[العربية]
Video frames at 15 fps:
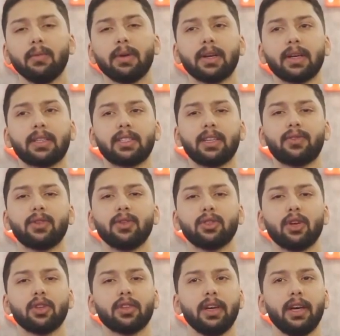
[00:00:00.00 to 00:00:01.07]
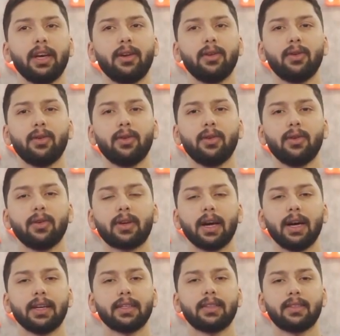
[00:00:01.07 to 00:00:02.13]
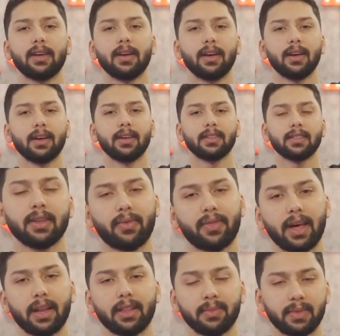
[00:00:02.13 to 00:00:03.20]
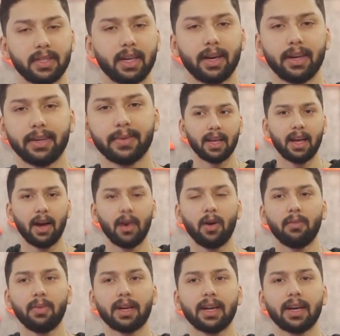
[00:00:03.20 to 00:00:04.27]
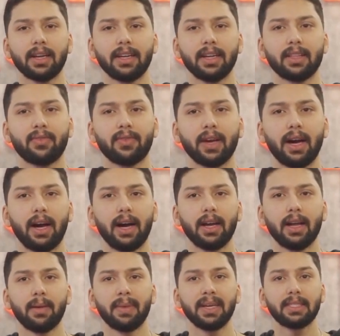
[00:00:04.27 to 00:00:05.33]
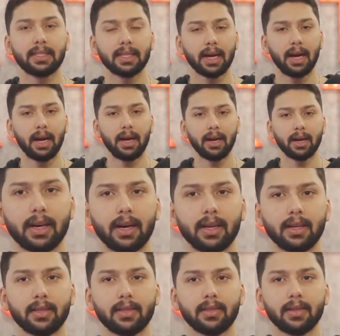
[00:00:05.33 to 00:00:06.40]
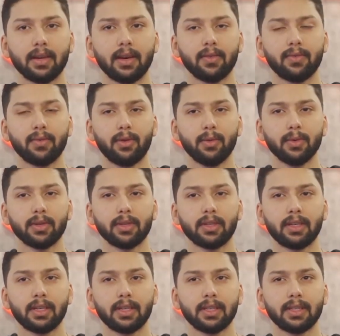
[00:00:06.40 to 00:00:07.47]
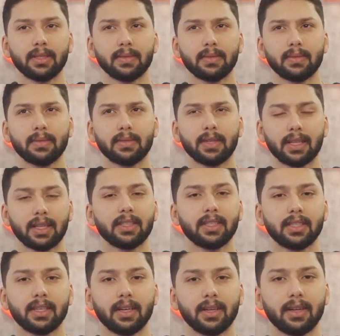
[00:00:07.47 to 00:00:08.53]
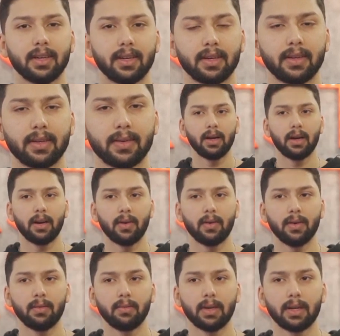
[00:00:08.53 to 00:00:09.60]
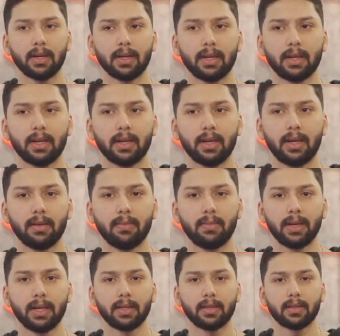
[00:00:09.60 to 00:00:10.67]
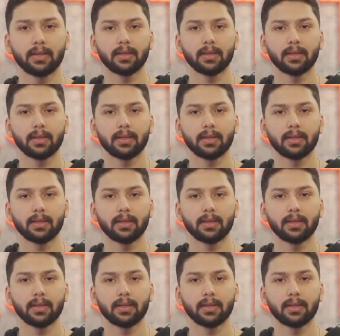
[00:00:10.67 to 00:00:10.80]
مره اكتشفت انه صوتي حلو كانت آه، صف ثالث ابتدائي اول مره غنيت فيها على مسرح كانت آه، في عمر 19 آه، سنه اول مره حبيت